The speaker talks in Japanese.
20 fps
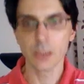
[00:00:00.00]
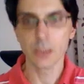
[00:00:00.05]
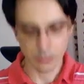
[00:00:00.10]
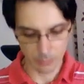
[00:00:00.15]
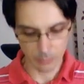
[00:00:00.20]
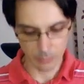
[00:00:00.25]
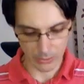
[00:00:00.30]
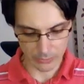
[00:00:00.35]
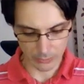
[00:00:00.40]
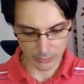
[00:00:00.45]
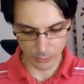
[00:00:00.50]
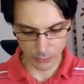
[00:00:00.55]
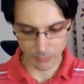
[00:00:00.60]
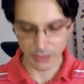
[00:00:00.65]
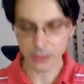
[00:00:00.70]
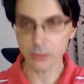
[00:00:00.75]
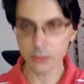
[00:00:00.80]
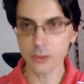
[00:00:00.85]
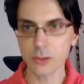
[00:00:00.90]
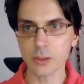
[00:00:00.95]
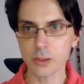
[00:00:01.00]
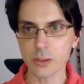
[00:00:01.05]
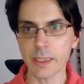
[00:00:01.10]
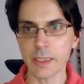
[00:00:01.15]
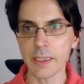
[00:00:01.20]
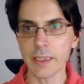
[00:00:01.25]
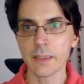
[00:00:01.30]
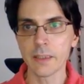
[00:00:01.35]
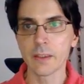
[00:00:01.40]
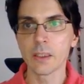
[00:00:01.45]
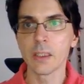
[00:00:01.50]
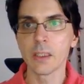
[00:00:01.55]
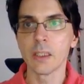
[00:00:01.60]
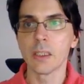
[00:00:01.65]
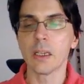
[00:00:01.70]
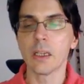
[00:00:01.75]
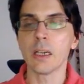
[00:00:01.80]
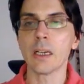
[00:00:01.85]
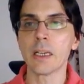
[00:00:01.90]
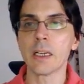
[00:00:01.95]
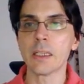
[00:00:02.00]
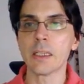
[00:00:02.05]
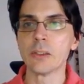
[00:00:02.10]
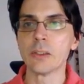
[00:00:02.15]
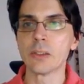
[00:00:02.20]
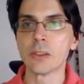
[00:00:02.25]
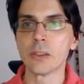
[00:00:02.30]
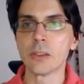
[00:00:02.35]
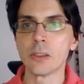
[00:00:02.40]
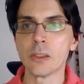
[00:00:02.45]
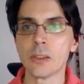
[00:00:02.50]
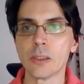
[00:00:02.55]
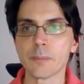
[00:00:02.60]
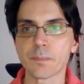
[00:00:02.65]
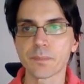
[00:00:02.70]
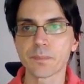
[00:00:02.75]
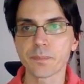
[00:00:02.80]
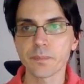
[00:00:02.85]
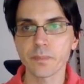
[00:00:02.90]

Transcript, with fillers: まあ、例えば一つがね、あの、